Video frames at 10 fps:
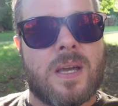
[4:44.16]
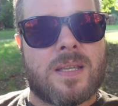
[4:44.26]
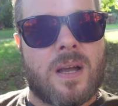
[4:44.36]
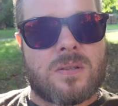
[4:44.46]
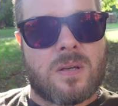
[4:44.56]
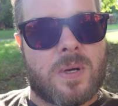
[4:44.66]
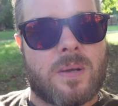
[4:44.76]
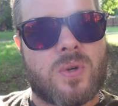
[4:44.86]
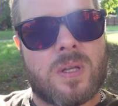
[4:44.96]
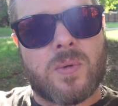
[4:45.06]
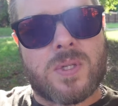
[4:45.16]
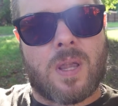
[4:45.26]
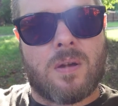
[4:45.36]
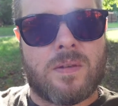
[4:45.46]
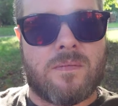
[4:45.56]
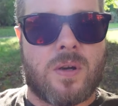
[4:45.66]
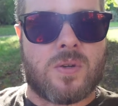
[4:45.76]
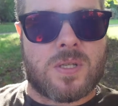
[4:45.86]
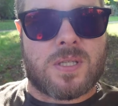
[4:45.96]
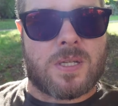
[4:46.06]
i ta osoba na przykład postanowi
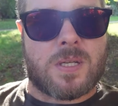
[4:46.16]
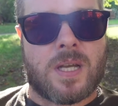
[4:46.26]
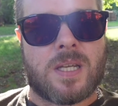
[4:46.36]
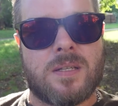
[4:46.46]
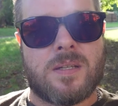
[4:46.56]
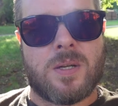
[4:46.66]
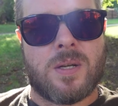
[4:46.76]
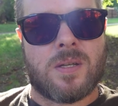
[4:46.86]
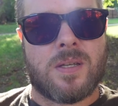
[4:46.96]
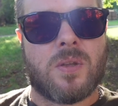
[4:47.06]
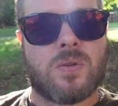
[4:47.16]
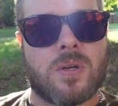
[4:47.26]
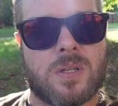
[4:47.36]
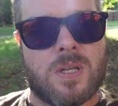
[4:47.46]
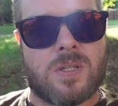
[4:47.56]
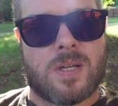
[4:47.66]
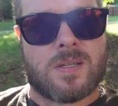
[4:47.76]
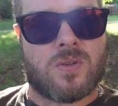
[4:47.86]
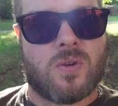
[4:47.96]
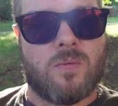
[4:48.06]
wykorzystać jakieś niedociągnięcia
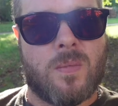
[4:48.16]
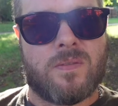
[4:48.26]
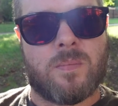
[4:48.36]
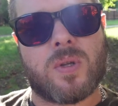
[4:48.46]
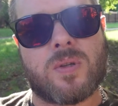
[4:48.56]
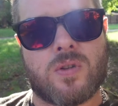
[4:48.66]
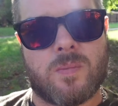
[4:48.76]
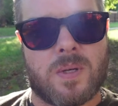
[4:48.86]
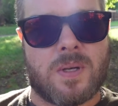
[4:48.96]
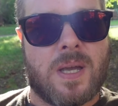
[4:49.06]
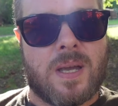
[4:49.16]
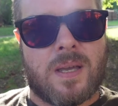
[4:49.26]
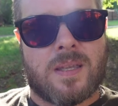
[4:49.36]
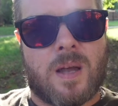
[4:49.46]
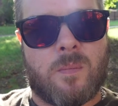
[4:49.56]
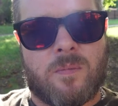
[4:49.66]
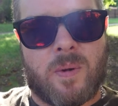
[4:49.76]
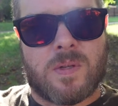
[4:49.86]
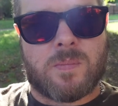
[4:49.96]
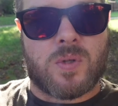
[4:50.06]
z naszej umowy po to, żeby nam w
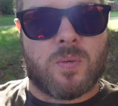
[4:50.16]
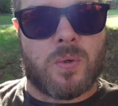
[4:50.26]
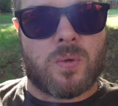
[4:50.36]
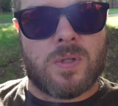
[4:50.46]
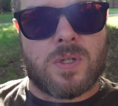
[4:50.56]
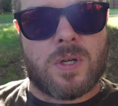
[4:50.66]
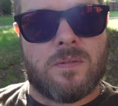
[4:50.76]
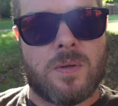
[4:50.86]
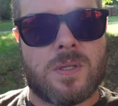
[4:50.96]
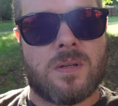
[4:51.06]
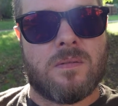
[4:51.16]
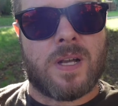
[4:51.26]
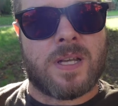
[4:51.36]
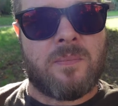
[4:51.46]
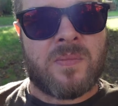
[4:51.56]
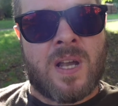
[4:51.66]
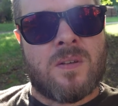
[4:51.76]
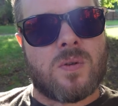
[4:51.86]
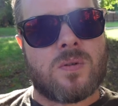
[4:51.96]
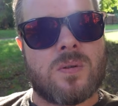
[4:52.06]
pewien sposób utrudnić funkcjonowanie.
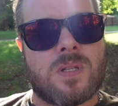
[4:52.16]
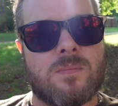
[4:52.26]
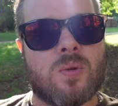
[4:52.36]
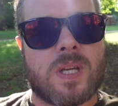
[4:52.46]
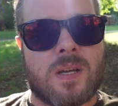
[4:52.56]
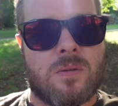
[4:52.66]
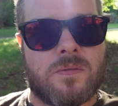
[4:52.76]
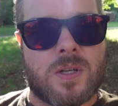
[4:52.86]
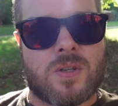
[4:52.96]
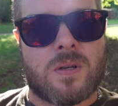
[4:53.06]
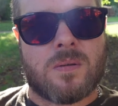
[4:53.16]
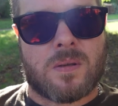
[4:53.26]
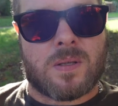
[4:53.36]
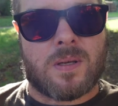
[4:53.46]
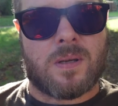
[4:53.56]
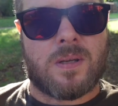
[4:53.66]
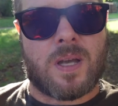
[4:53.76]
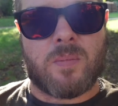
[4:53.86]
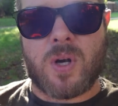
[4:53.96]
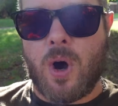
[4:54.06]
W związku z tym tutaj również e,
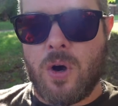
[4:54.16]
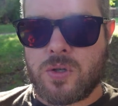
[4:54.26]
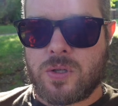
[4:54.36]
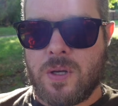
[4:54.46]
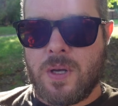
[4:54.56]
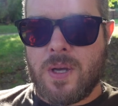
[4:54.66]
jakby koszt